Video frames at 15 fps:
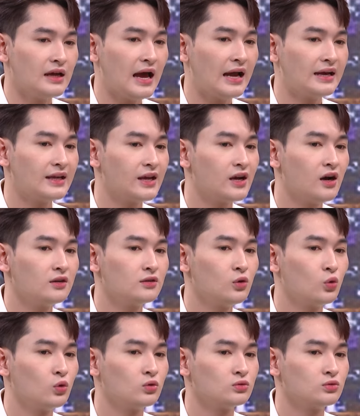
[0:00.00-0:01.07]
anh chị đó
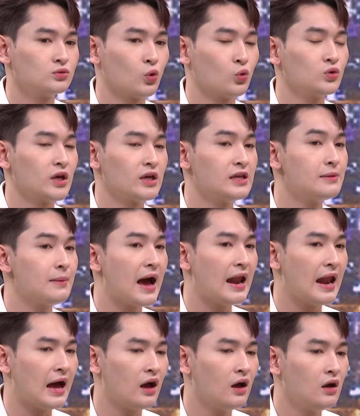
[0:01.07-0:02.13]
luôn thủ thủy với ba
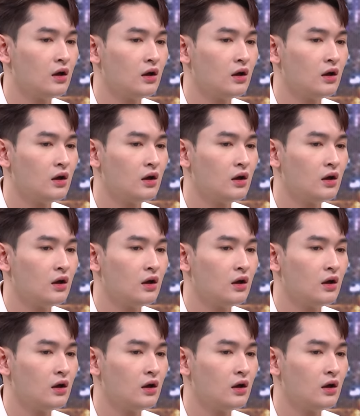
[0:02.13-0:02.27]
là